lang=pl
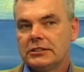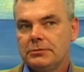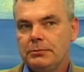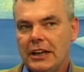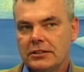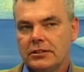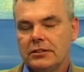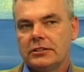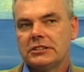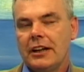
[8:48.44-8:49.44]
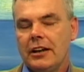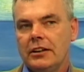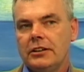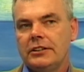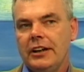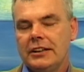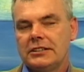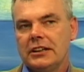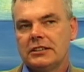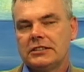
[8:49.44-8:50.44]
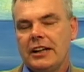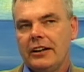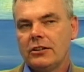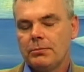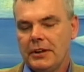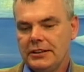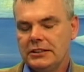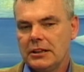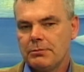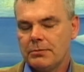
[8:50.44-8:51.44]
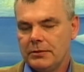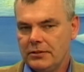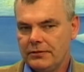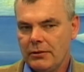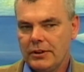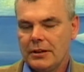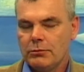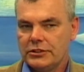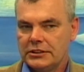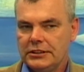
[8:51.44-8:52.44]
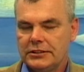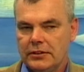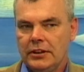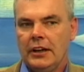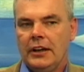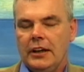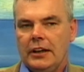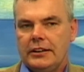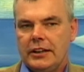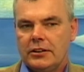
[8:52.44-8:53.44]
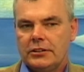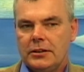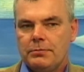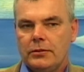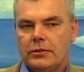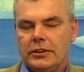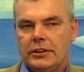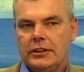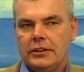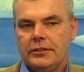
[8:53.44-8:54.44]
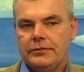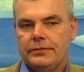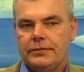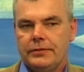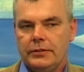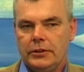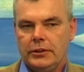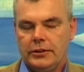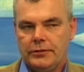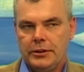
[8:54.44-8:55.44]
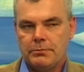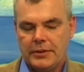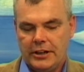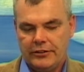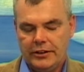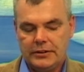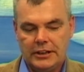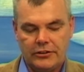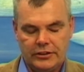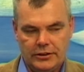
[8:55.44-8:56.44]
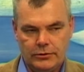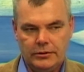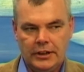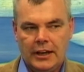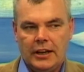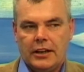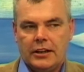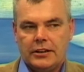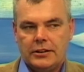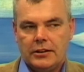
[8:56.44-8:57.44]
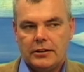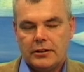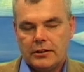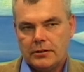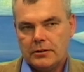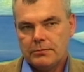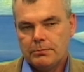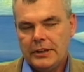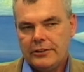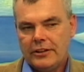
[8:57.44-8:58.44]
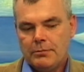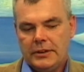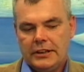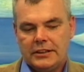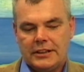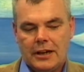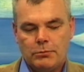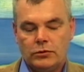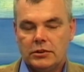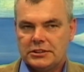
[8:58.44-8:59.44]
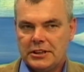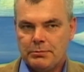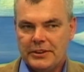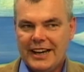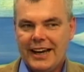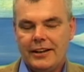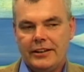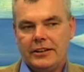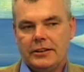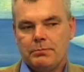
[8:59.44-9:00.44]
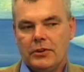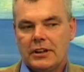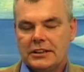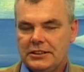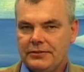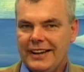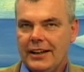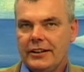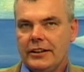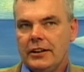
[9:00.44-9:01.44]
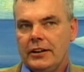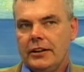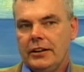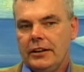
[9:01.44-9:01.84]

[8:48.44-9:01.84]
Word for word: e, miasto, stara dyrekcja Starej Kopalni zaproponowała nam uczestnictwo tego typu Y, imprezie, wydarzeniu. Będziemy tam udostępniali, pokazywali y,